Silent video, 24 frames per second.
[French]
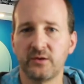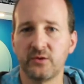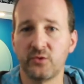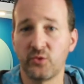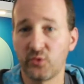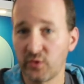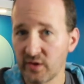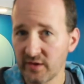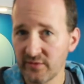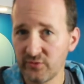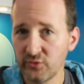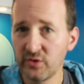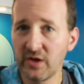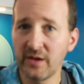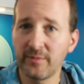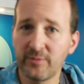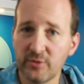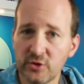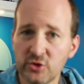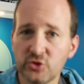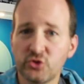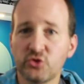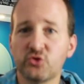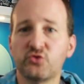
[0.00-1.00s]
On l'a vu,
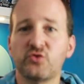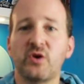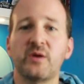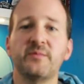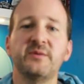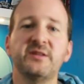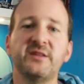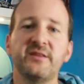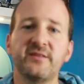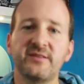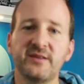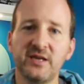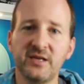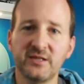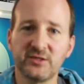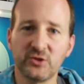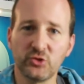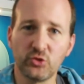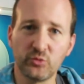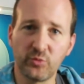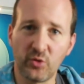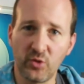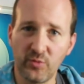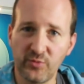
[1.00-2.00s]
l'approche de Swarm initiale
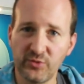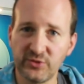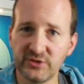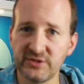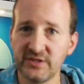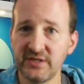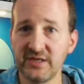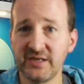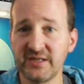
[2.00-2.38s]
était de proposer